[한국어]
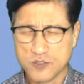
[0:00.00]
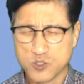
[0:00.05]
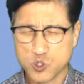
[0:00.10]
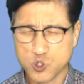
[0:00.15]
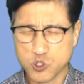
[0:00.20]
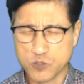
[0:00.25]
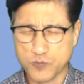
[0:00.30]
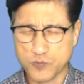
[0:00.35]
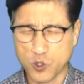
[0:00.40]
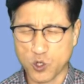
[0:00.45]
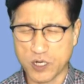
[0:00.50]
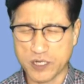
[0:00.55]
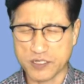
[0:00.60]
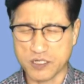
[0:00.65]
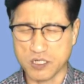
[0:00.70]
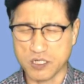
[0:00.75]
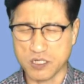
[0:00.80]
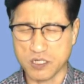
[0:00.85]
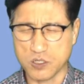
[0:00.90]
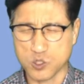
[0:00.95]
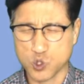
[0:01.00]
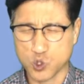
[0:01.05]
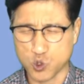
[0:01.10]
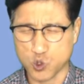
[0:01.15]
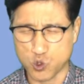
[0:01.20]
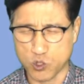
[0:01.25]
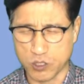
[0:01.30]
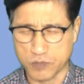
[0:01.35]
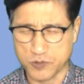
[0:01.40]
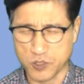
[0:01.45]
축복하여
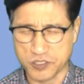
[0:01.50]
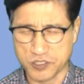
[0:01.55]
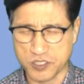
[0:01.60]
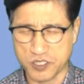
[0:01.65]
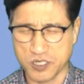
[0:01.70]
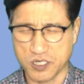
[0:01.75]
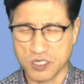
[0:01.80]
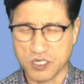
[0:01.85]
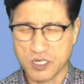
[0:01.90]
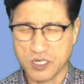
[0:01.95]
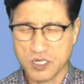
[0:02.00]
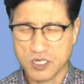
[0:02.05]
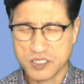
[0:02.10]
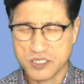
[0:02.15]
주옵소서